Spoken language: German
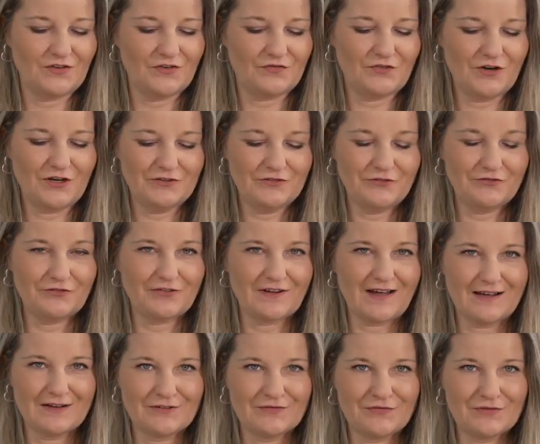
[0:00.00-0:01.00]
Von
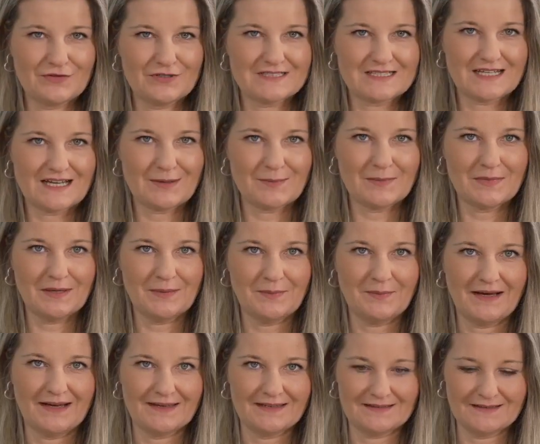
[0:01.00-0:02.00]
Frankfurt am
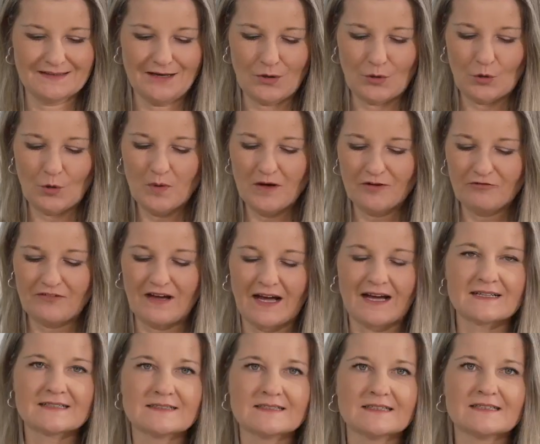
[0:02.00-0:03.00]
Main nach
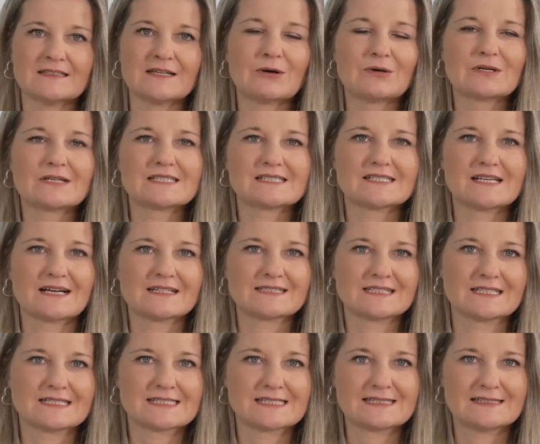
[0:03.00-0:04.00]
Oberfranken, genauer gesagt
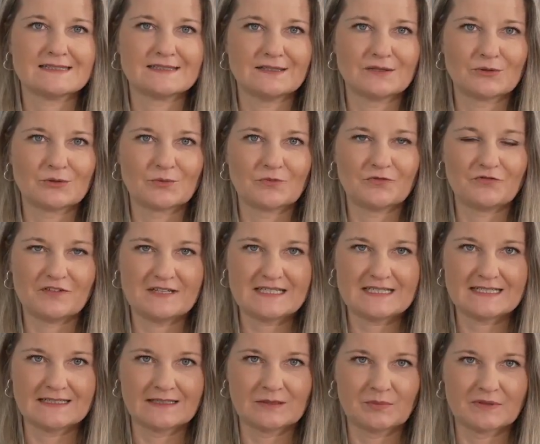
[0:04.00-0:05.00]
ans Klinikum
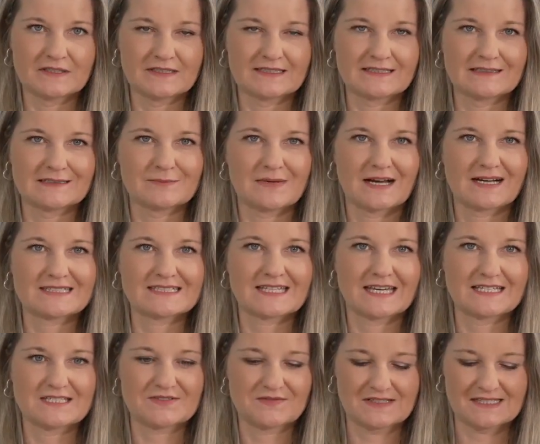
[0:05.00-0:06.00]
Fichtelgebirge in
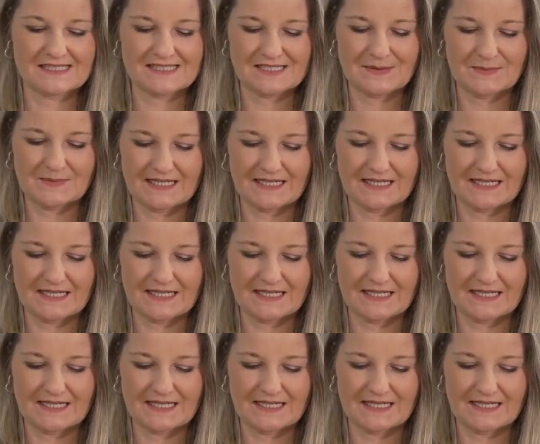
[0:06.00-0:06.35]
Marktredwitz im